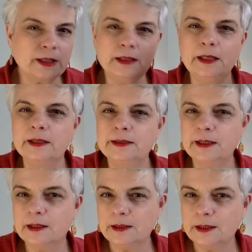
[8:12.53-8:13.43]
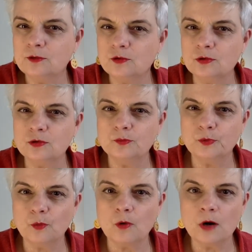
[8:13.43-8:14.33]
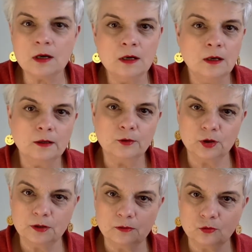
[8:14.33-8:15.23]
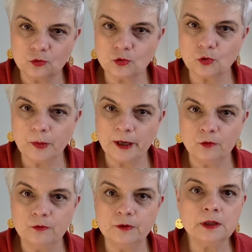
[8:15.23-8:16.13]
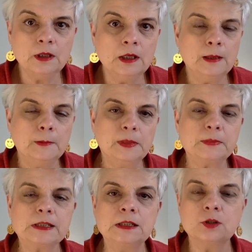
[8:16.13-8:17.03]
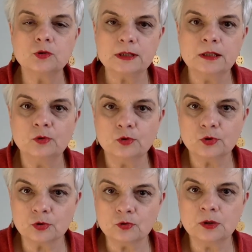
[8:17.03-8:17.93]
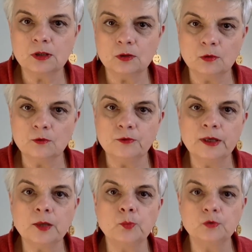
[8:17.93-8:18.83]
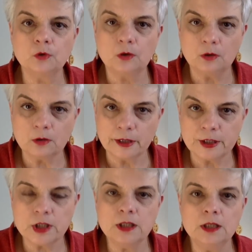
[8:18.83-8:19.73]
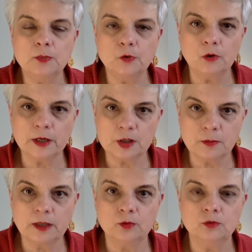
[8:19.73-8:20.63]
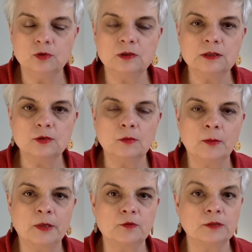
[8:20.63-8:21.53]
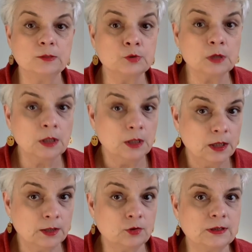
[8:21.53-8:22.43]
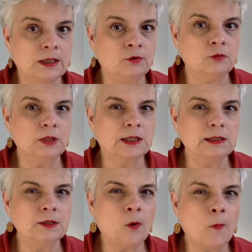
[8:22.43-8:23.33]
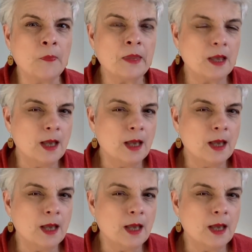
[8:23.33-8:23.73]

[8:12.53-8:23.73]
Donc il y a, y a un hiatus pour moi que j'ai toujours pas levé, même si je sais aujourd'hui comment faire pour engager et pour engager ma communauté sur ma page Facebook et sur celle de mes clients